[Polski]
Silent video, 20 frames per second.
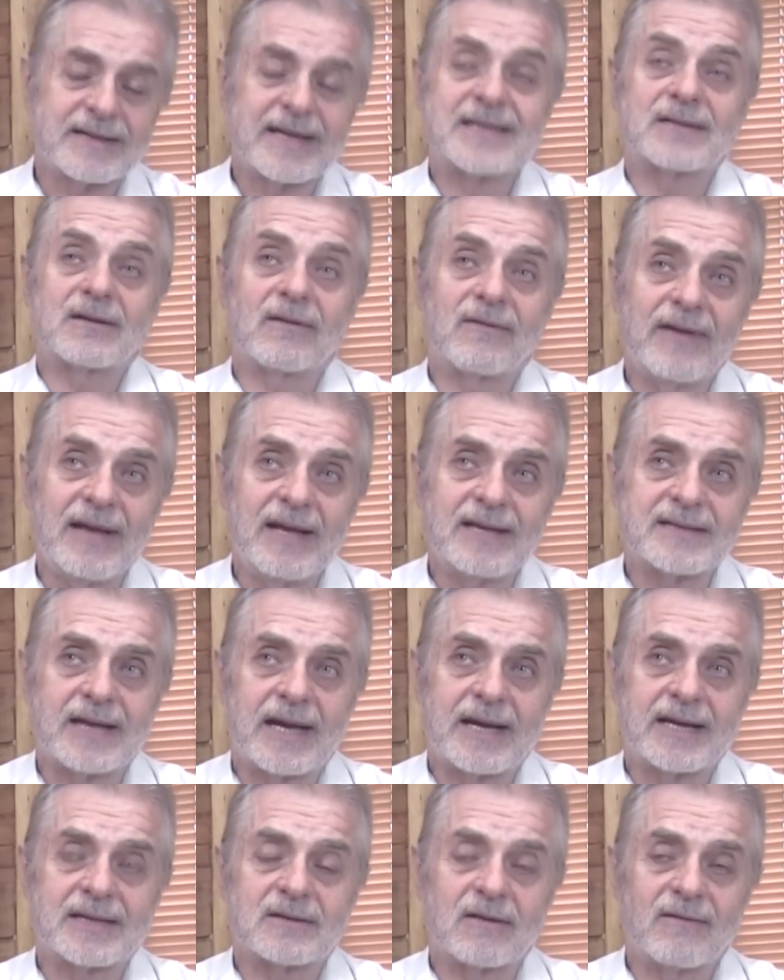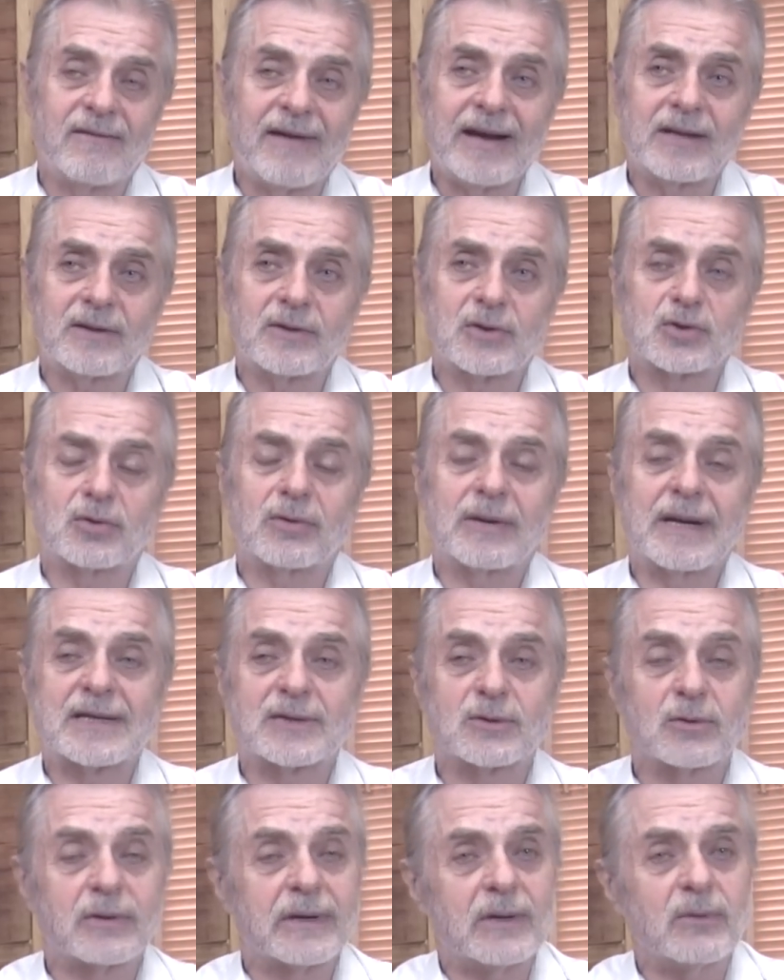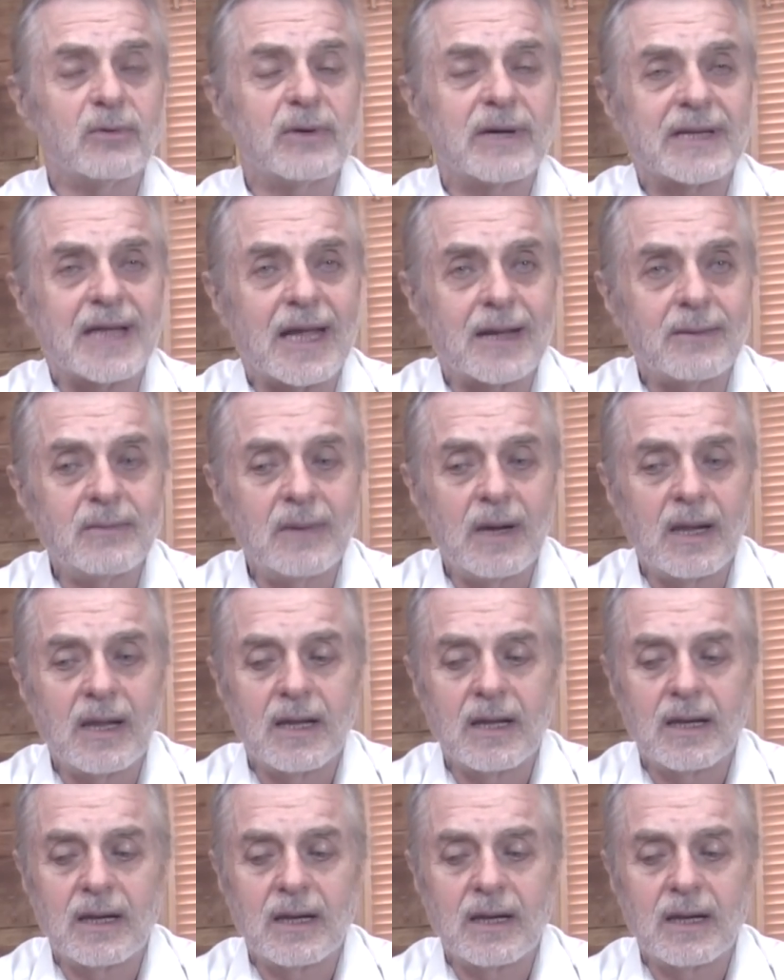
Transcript: Jest to wiedza, jest to wartość, która sugeruje nam,